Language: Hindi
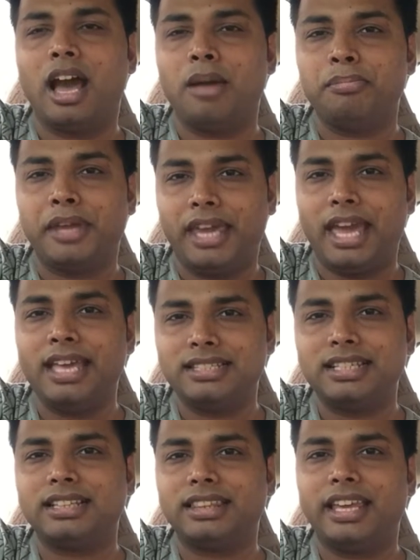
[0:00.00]
आप कह
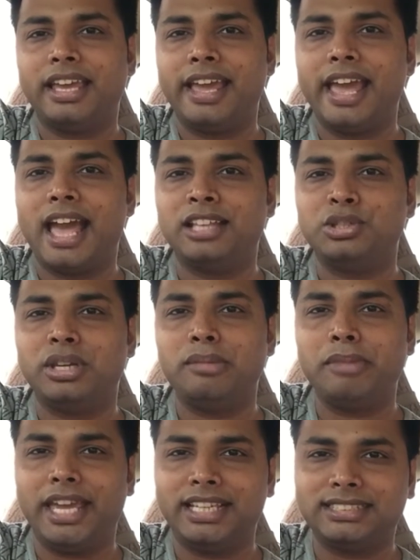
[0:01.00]
सकते हैं एक्चुअली
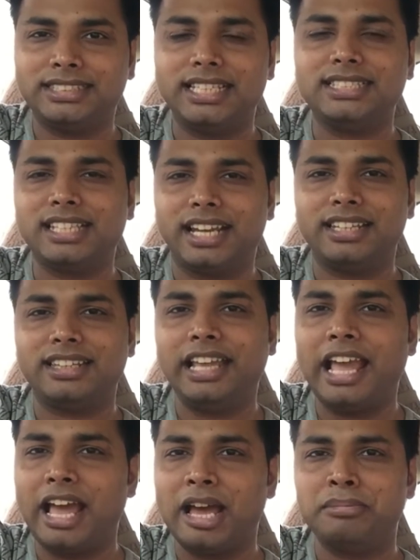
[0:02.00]
में एग्जिस्ट करती
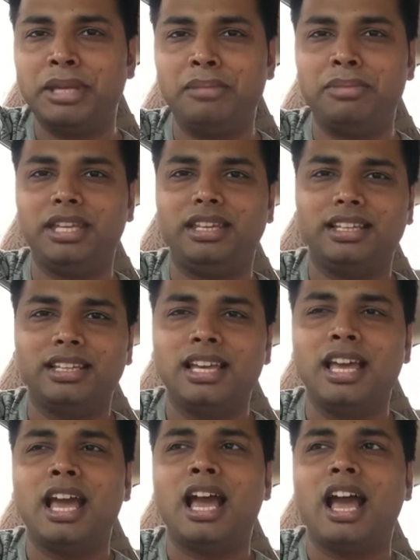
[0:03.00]
है अभी भी
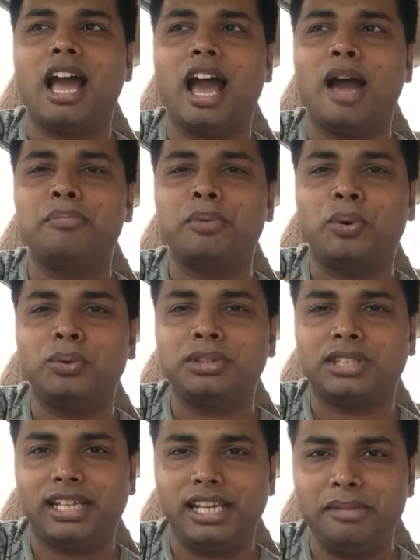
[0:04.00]
आपको
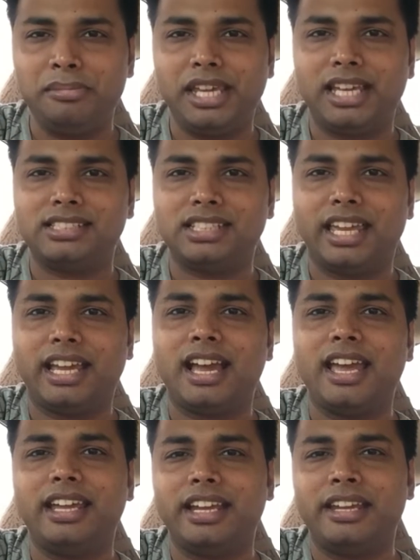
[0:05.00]
थ्री बी
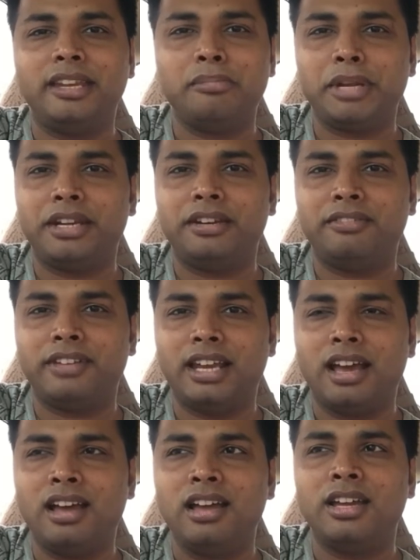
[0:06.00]
का एक इंडिपेंडेंट
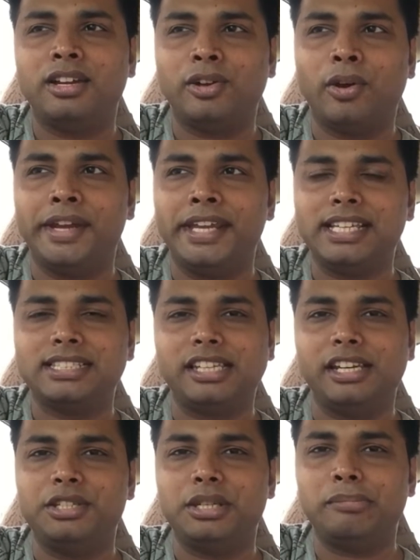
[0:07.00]
विला नोएडा
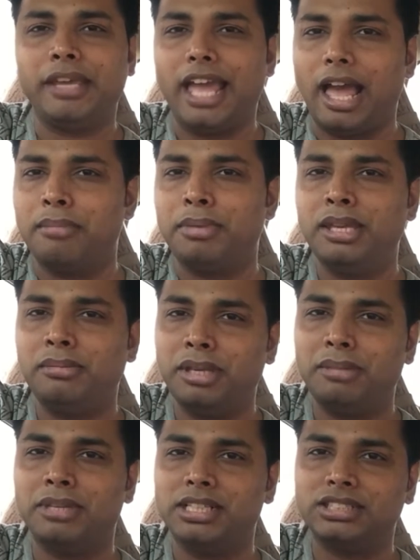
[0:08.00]
एक्सटेंशन में अभी
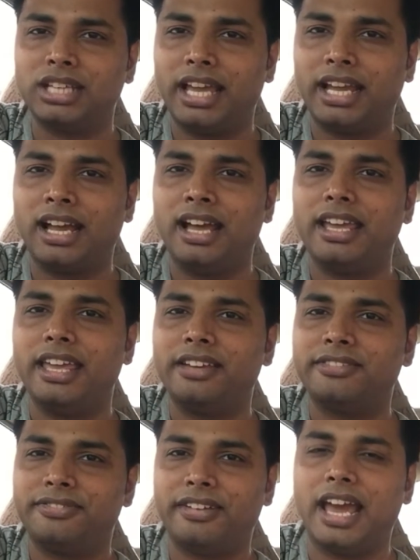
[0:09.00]
भी मिल जाएगा
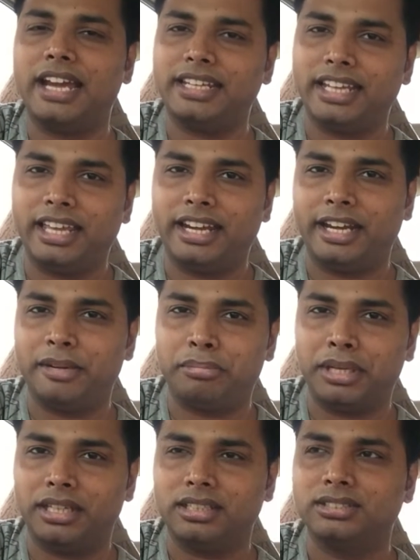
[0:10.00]
एक फ्लैट के रेट
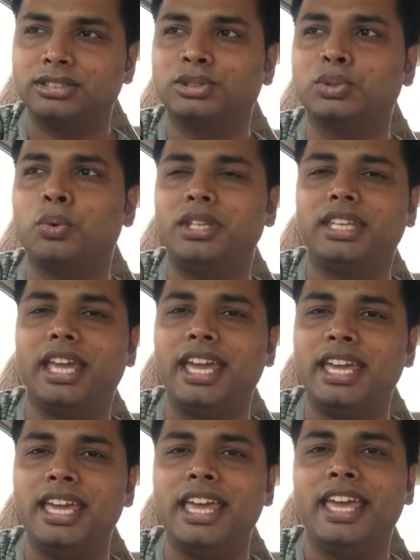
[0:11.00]
पे सो so,
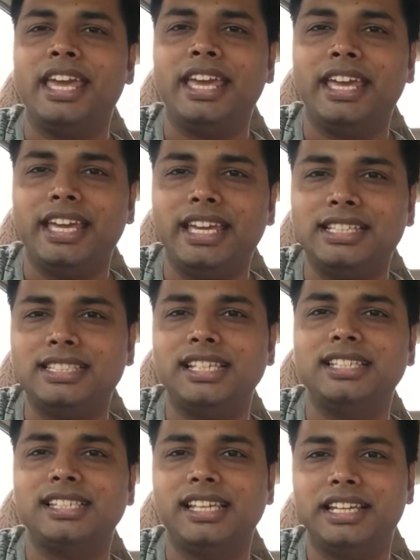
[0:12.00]
ये
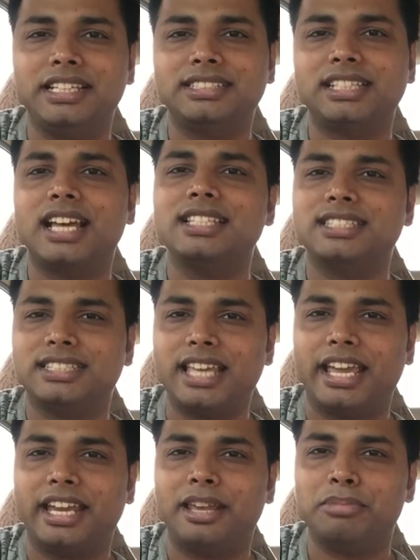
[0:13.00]
इसी सीरीज का
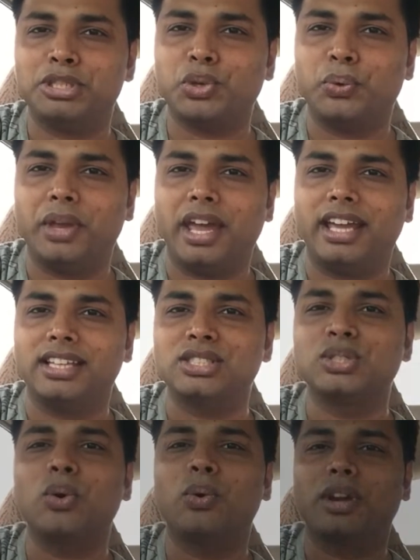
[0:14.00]
सेकेंड एपिसोड है सो